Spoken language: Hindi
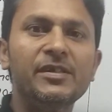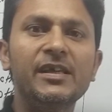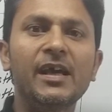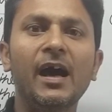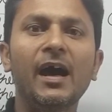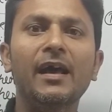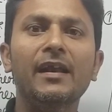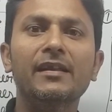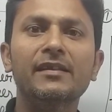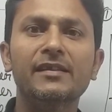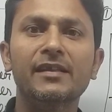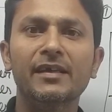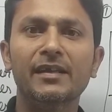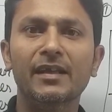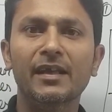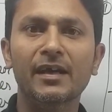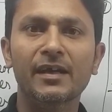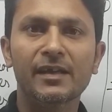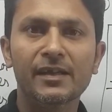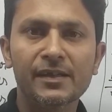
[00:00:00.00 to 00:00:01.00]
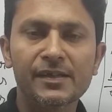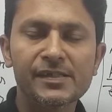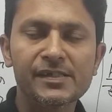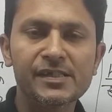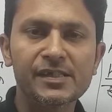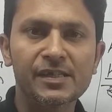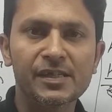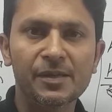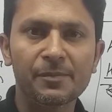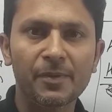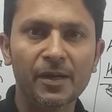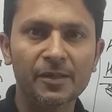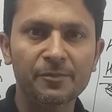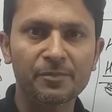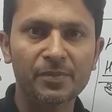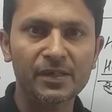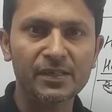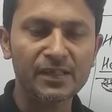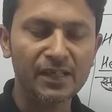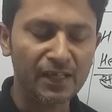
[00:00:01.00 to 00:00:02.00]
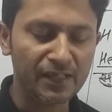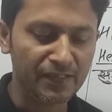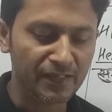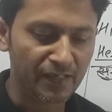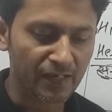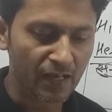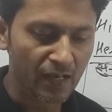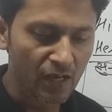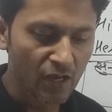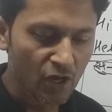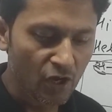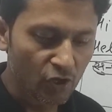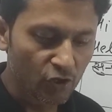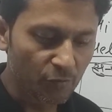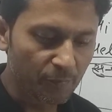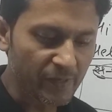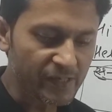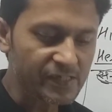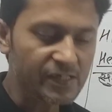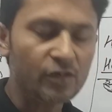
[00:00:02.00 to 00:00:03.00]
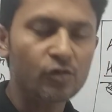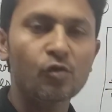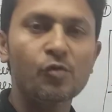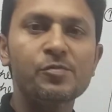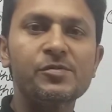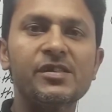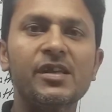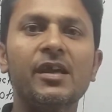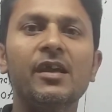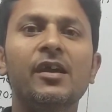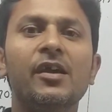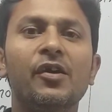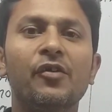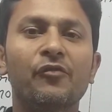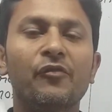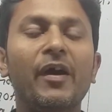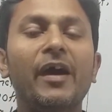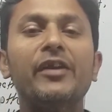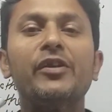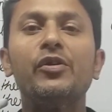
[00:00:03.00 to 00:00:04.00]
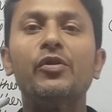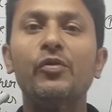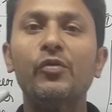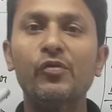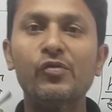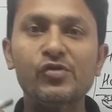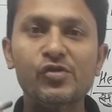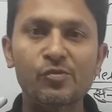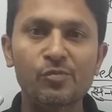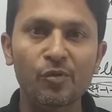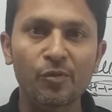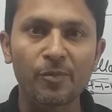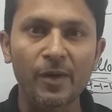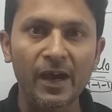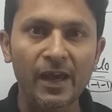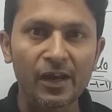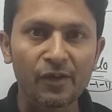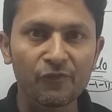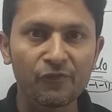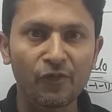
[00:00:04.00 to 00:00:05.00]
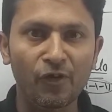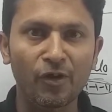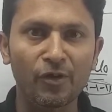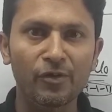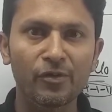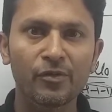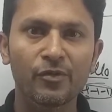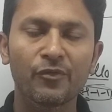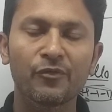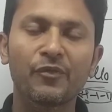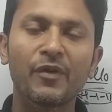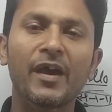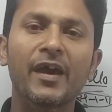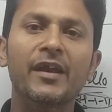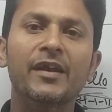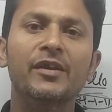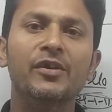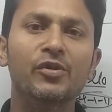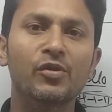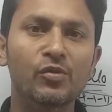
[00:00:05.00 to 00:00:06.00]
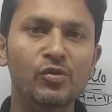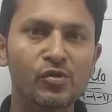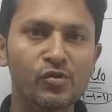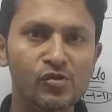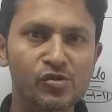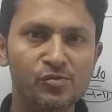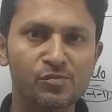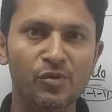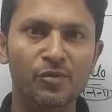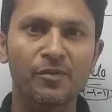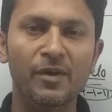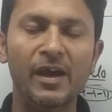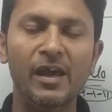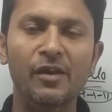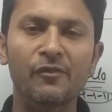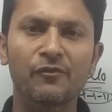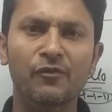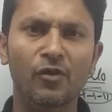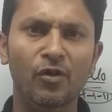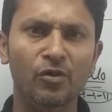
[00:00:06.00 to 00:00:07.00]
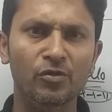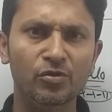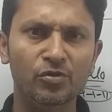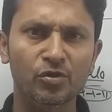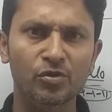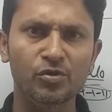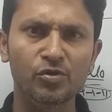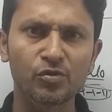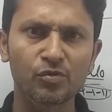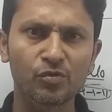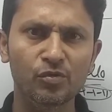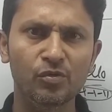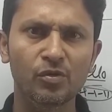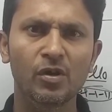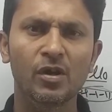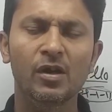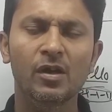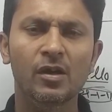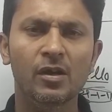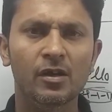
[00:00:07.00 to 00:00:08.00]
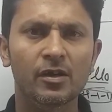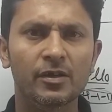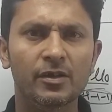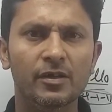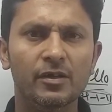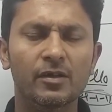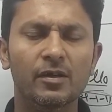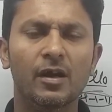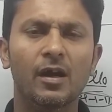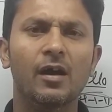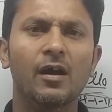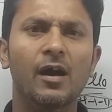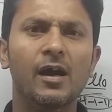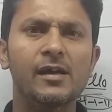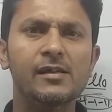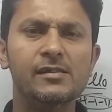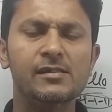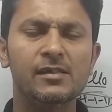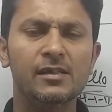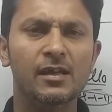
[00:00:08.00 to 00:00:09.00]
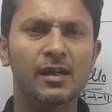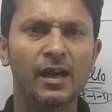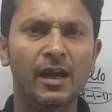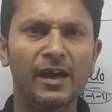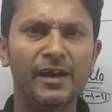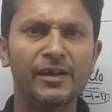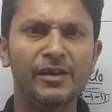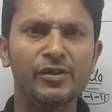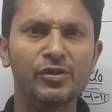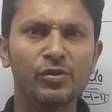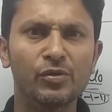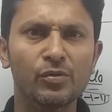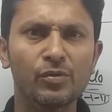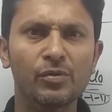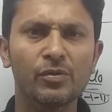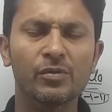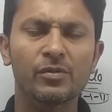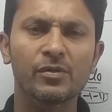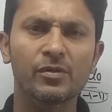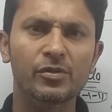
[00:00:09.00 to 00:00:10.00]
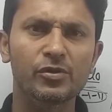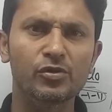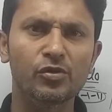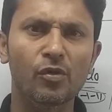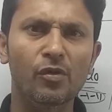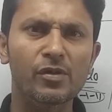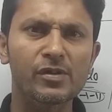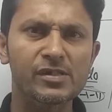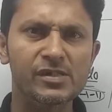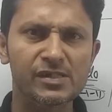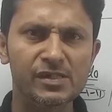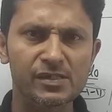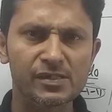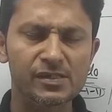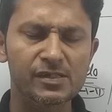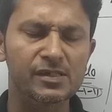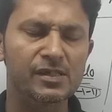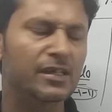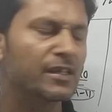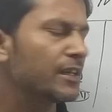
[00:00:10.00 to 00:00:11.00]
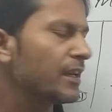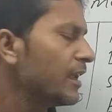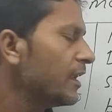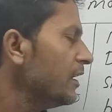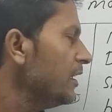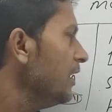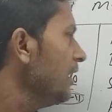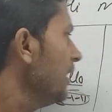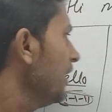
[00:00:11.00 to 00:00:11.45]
ध्यान देना किसी की बात पर ध्यान देना तो बेसिक रूप से वैन यू यूज़ मोबाइल फ़ोन वैन यू यूज़ मोबाइल फ़ोन तो यू आस्क एंड यू योर सिग्नल